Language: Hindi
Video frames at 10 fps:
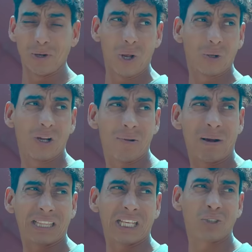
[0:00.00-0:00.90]
तुम लोगों की
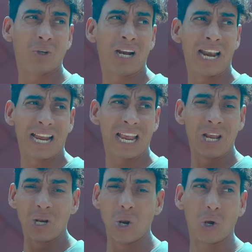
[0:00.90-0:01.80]
बातें सुनने लगे
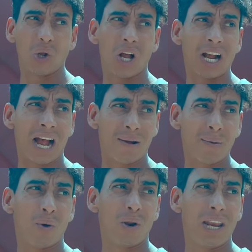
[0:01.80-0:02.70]
लोगों का काम
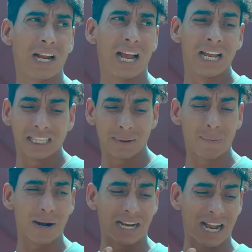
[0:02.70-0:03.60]
बोलने का तुम
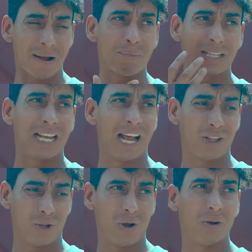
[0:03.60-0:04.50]
अपने काम पर
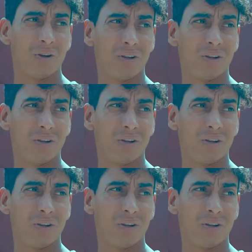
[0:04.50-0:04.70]
ध्यान दो